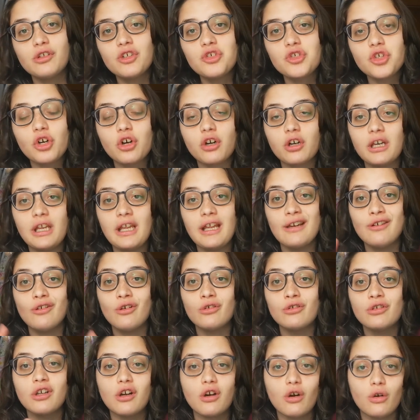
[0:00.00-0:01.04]
i giorni e
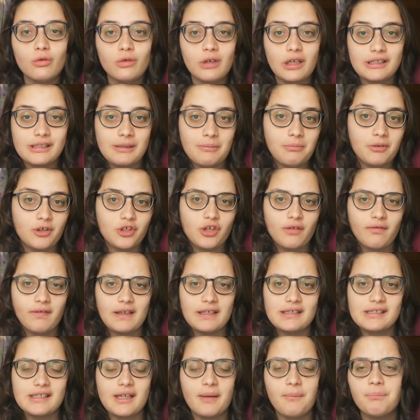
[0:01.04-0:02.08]
non con una semplice
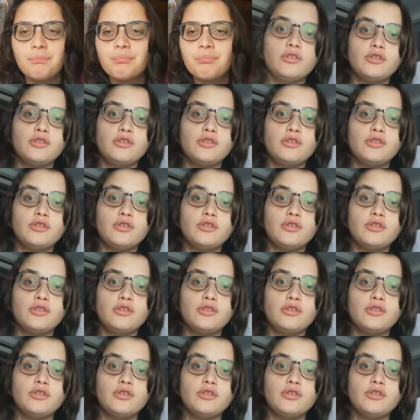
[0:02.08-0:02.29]
festa.